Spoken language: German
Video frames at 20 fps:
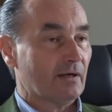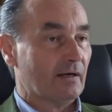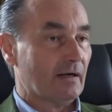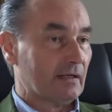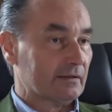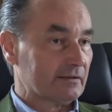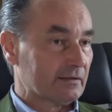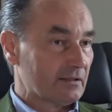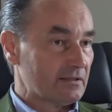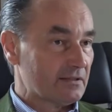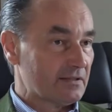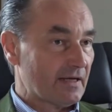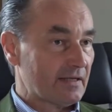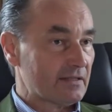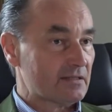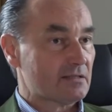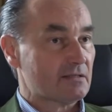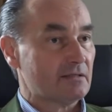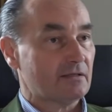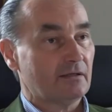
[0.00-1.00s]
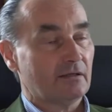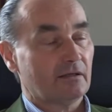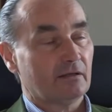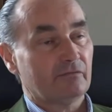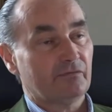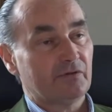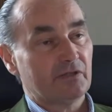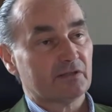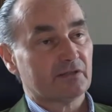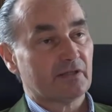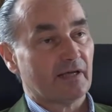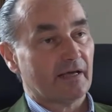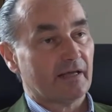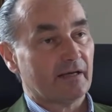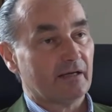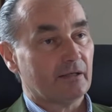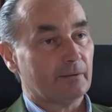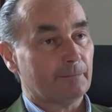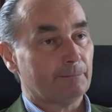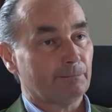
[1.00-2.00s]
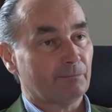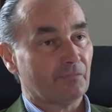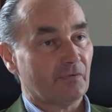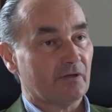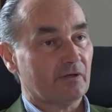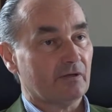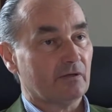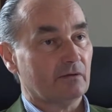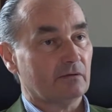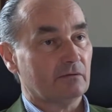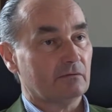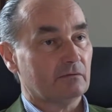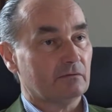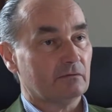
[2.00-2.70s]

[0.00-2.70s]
Andererseits wird eine äh,